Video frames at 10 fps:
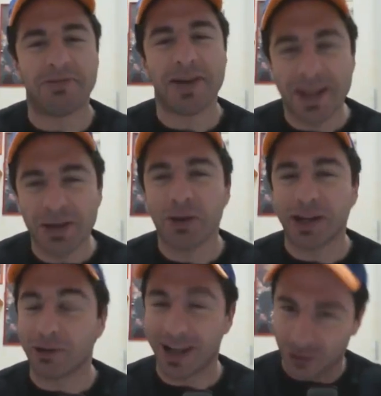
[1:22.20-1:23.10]

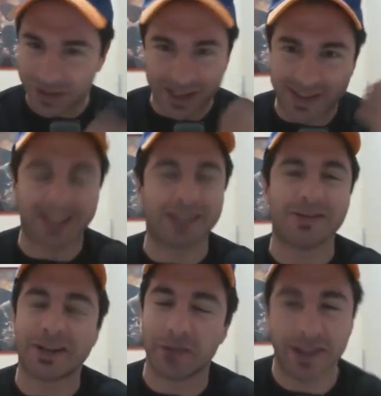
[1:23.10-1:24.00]
benone, la nostra strada
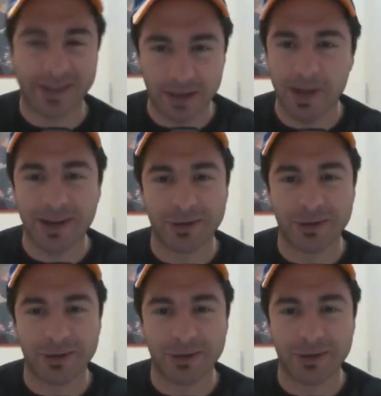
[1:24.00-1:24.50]
verso WrestleMania